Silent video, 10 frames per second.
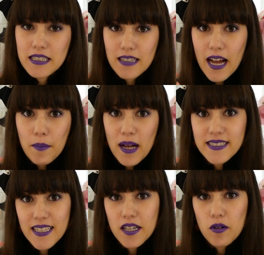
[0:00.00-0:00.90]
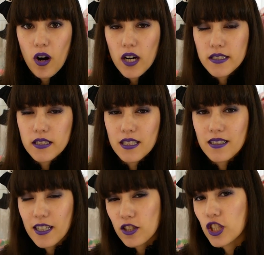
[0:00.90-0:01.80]
dreimal Deko heute, die
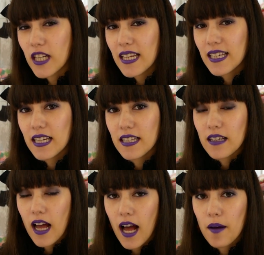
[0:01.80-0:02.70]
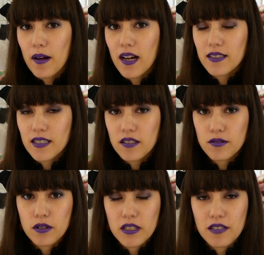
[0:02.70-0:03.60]
sehr schnell geht, aber seine
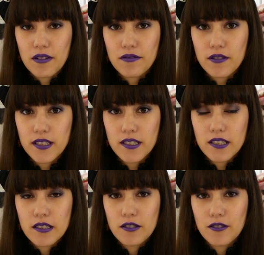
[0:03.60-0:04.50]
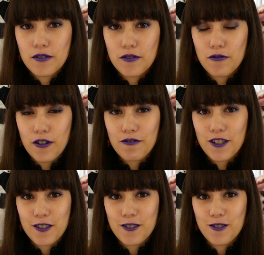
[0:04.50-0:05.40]
Wirkung nicht verfolgt
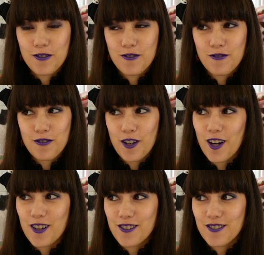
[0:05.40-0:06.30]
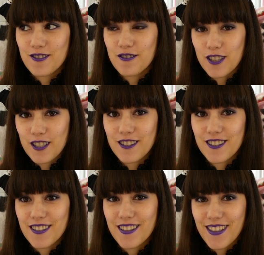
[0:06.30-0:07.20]
verfehlt. Verfehlt.
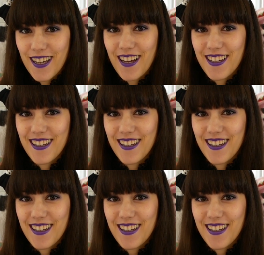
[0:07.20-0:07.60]
Ja.